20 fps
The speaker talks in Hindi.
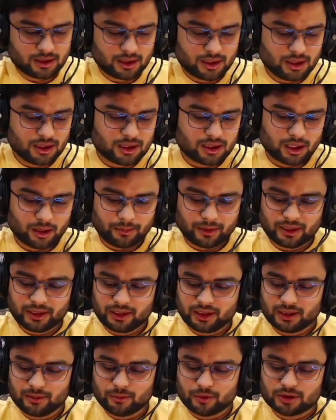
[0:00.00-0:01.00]
हमारी
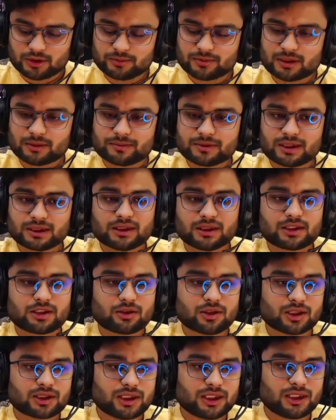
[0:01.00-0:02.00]
टीम को जब सबसे ज़्यादा
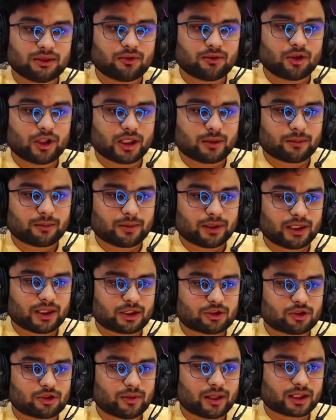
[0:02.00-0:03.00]
ज़रूरत थी वो एक प्लेयर
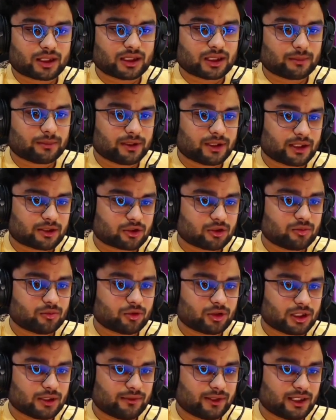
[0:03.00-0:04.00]
जो बाकी के प्लेयर्स को
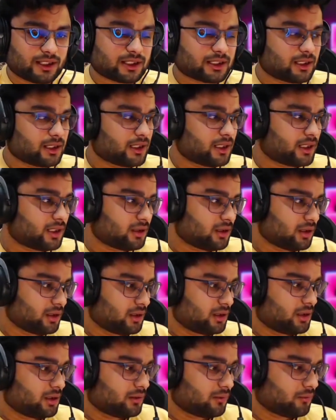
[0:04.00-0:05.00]
मोटिवेट करे
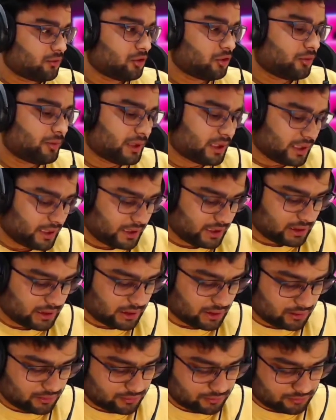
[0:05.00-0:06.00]
वो ओमेगा ही था
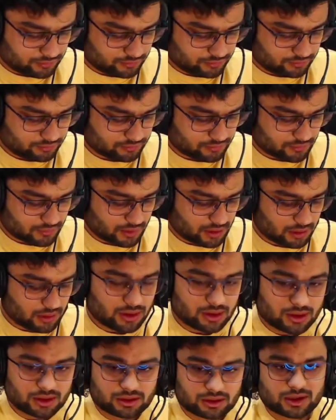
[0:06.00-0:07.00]

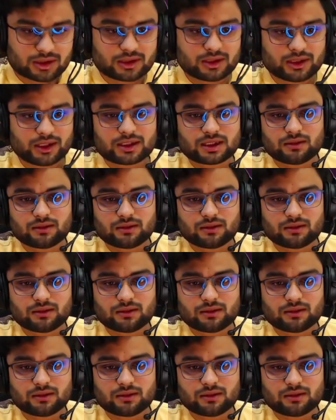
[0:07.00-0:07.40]
जिसने ऐसा वो